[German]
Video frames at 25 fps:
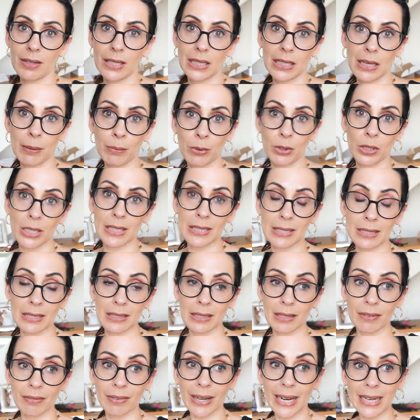wenn die Abonnentin
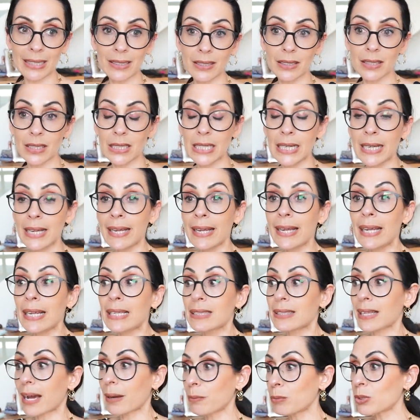dann wartet.
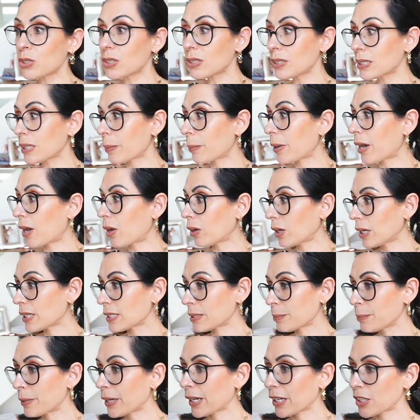Da musste ich aber auch
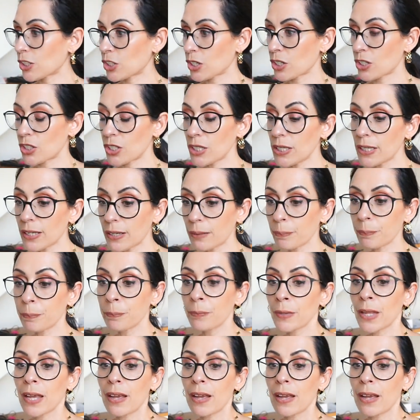erstmal recherchieren,